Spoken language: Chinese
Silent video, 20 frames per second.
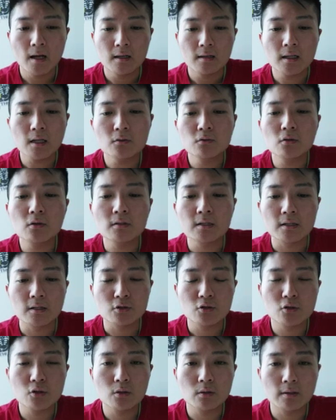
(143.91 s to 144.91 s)
那如果你
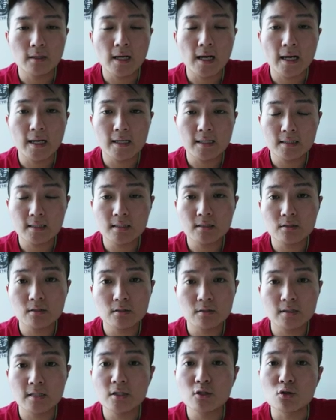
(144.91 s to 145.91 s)
去，你还一直
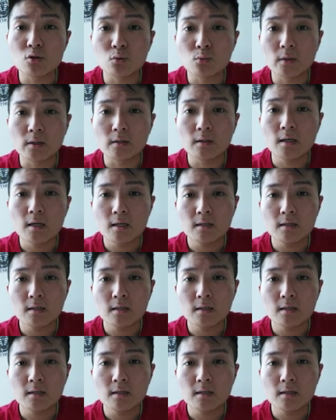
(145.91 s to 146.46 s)
去继续问，